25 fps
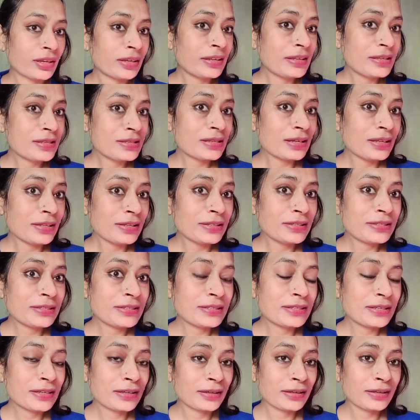
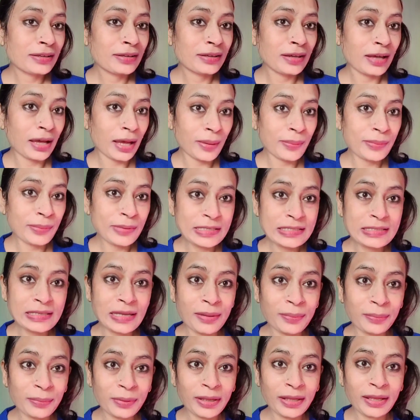रिज़ल्ट आपके
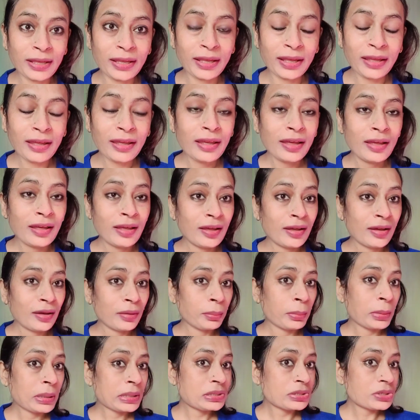सामने है
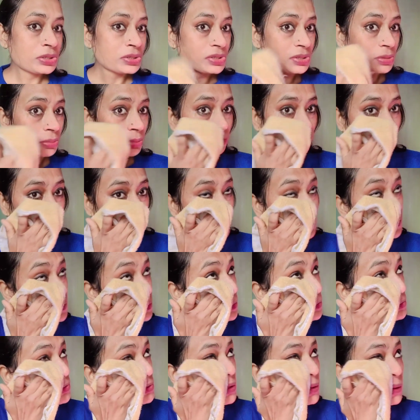मैं जस्ट अभी फेस
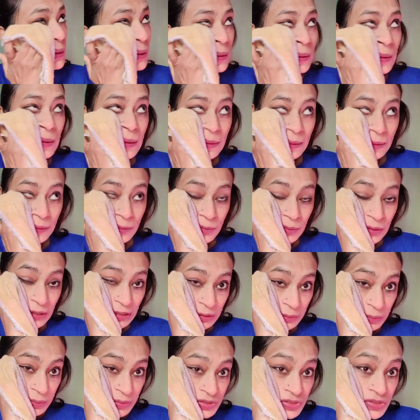वॉश करके आ रही हूँ
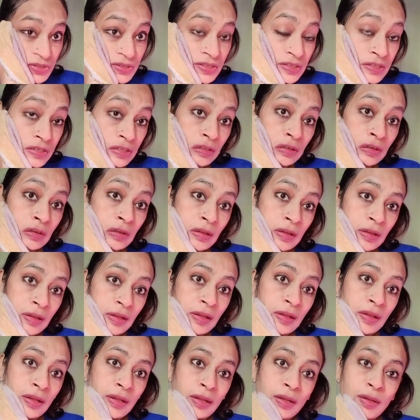लेट मी जस्ट
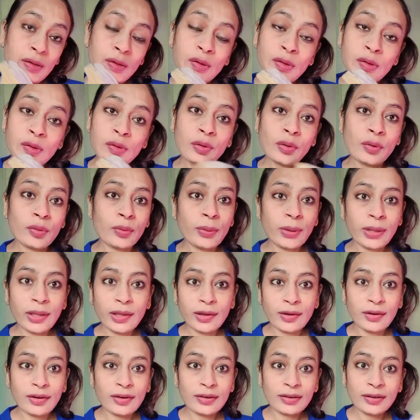ओ माय
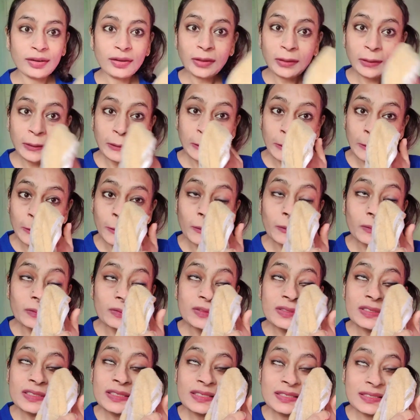गॉड
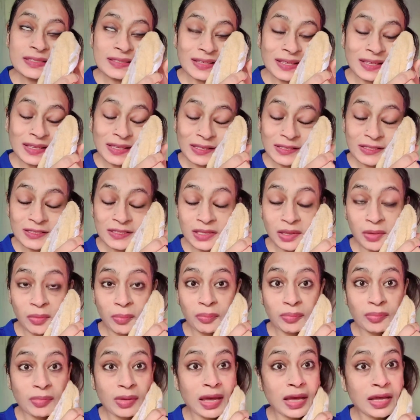दिस इज़
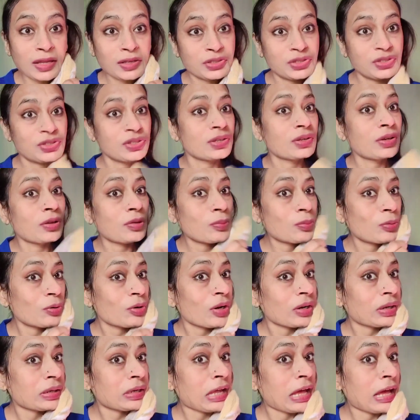मैजिकल
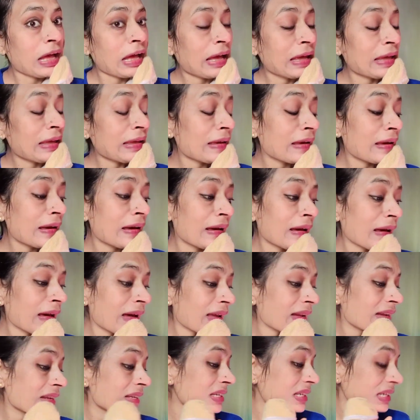प्रोडक्ट आई
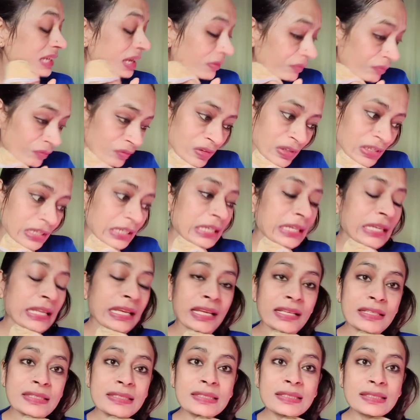आई डेफिनेटली
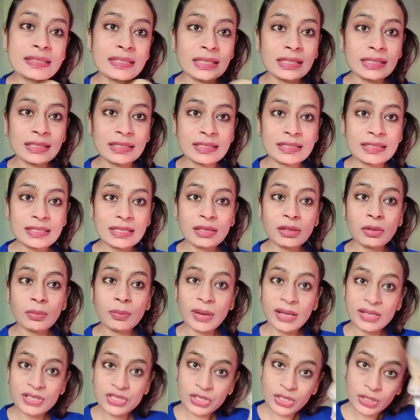कैन से दिस की
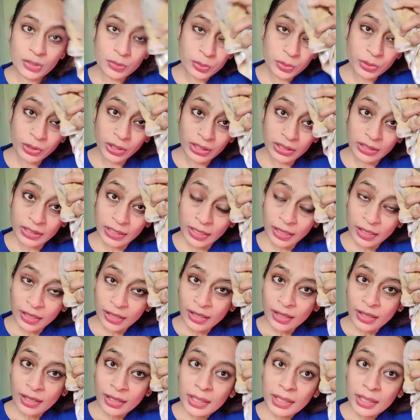मैजिकल प्रोडक्ट है